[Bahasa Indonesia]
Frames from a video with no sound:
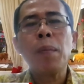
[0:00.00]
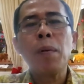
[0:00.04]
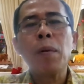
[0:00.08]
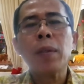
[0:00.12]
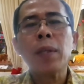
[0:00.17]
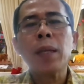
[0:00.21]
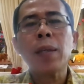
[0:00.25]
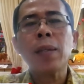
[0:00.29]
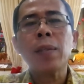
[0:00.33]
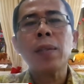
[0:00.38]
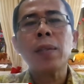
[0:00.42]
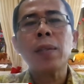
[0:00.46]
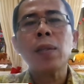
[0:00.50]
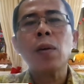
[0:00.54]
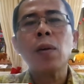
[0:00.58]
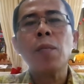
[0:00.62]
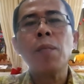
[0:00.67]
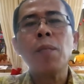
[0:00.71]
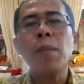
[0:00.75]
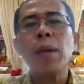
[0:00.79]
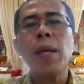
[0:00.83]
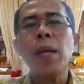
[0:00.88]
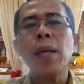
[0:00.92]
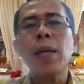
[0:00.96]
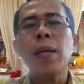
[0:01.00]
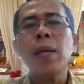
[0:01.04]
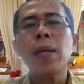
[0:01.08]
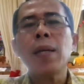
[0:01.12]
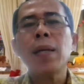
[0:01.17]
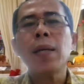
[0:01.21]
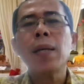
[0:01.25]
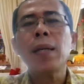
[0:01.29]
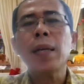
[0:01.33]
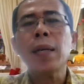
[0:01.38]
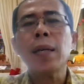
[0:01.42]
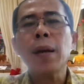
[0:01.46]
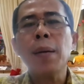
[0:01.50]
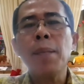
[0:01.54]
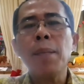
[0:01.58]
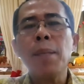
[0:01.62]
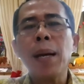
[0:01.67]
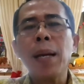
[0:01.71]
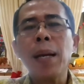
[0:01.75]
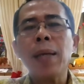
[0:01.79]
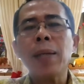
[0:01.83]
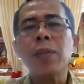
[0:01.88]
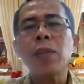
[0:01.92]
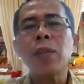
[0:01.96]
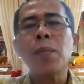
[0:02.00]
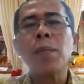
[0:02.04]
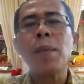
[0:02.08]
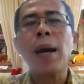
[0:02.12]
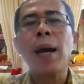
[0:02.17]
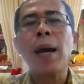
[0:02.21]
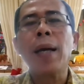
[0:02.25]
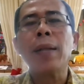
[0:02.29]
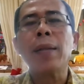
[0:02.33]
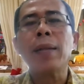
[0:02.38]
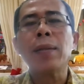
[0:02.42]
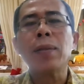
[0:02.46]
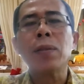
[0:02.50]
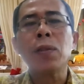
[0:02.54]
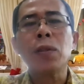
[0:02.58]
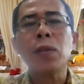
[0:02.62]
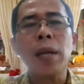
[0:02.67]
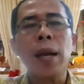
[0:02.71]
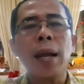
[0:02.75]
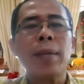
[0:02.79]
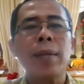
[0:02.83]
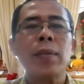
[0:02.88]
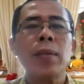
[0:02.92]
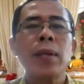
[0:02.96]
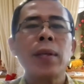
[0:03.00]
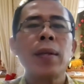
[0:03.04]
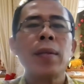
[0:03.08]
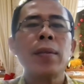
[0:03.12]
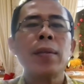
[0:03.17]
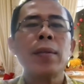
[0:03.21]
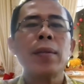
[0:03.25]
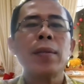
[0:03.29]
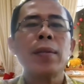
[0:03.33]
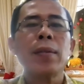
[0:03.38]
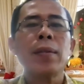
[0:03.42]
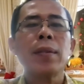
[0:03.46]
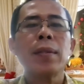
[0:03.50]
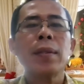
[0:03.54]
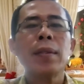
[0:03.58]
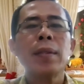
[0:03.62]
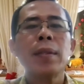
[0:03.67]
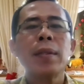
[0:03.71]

Pol Taksi Hombing, Gembala Jemaat Ciracas.